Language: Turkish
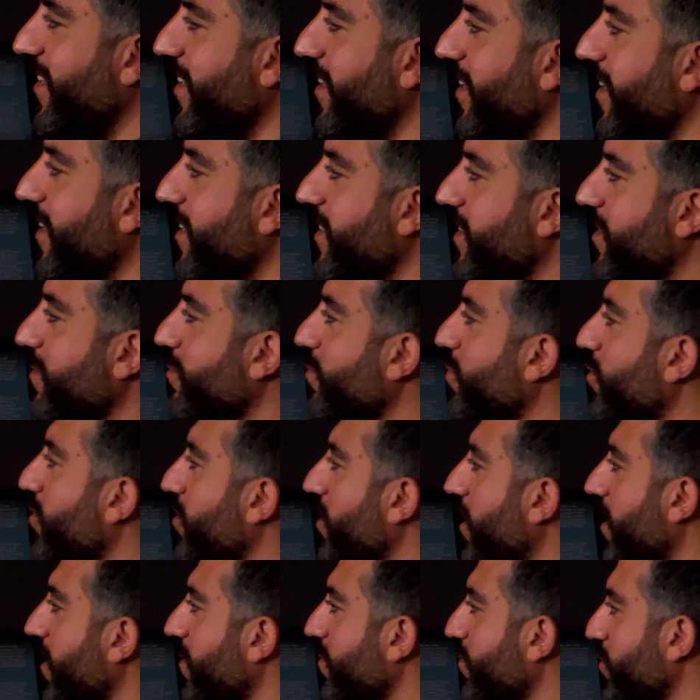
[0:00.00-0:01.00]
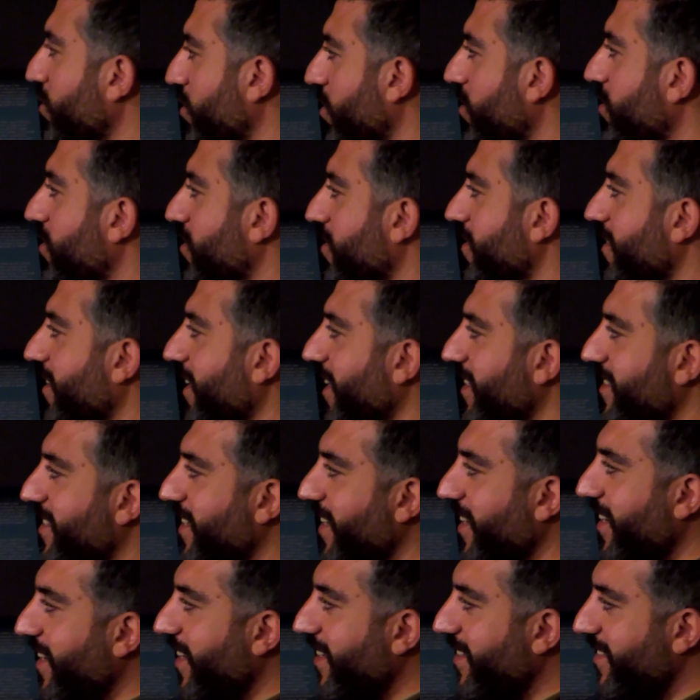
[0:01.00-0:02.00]
Evet. Şimdi burada müthiş
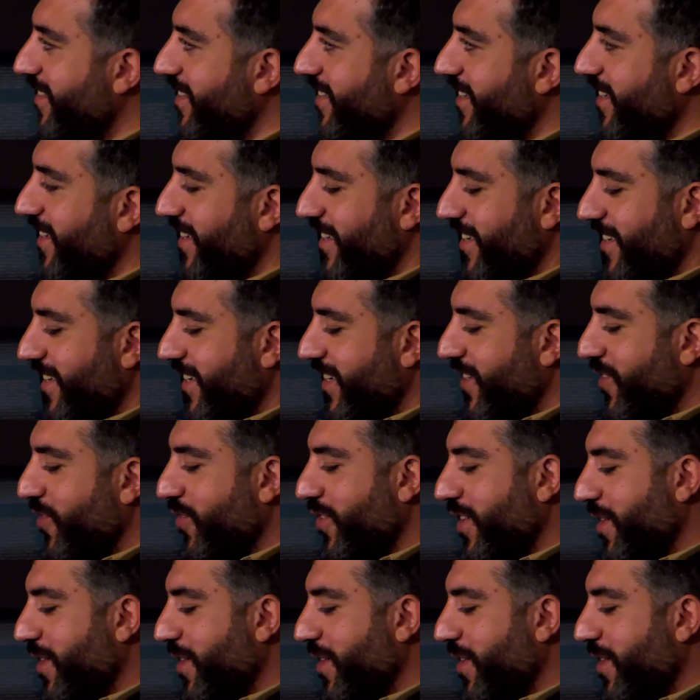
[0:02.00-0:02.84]
eserler e,